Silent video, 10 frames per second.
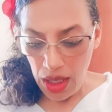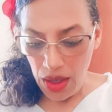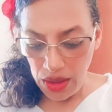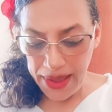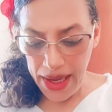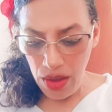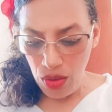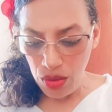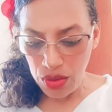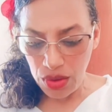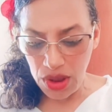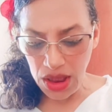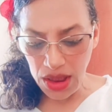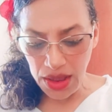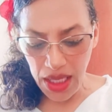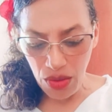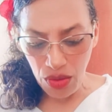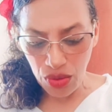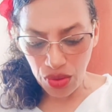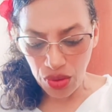Deus, disse
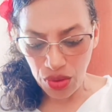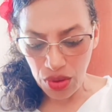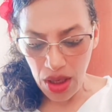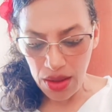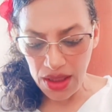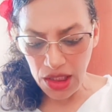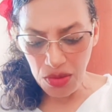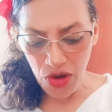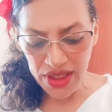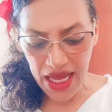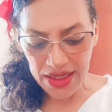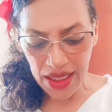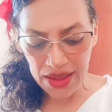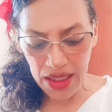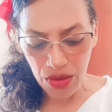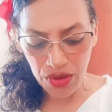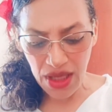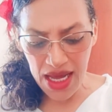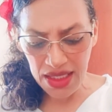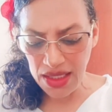Deus, disse Moisés a Deus:
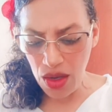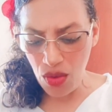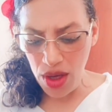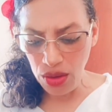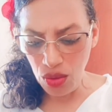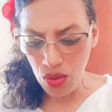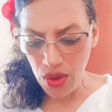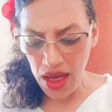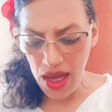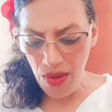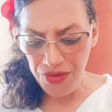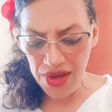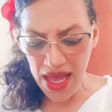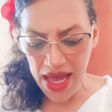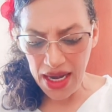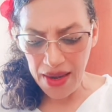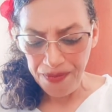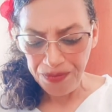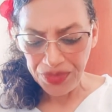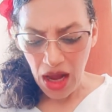Eis que quando eu
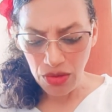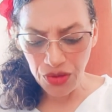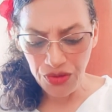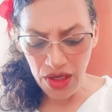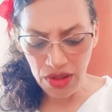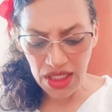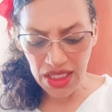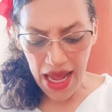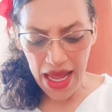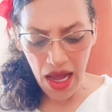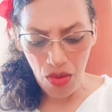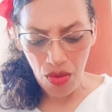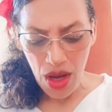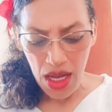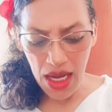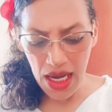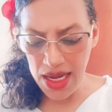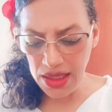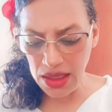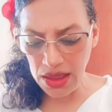vier aos filhos de Israel,
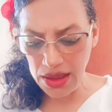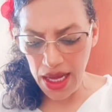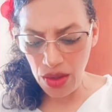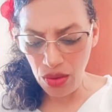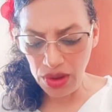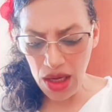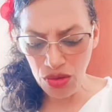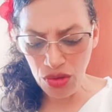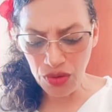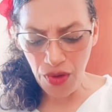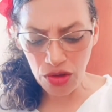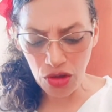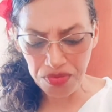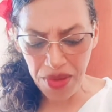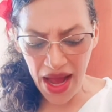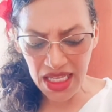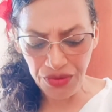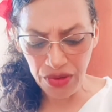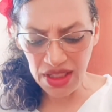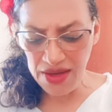eles disseram: O Deus dos vossos pais
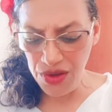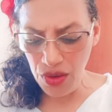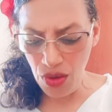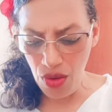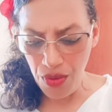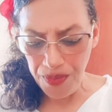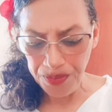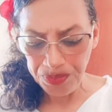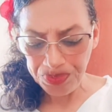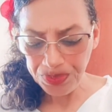vos enviou.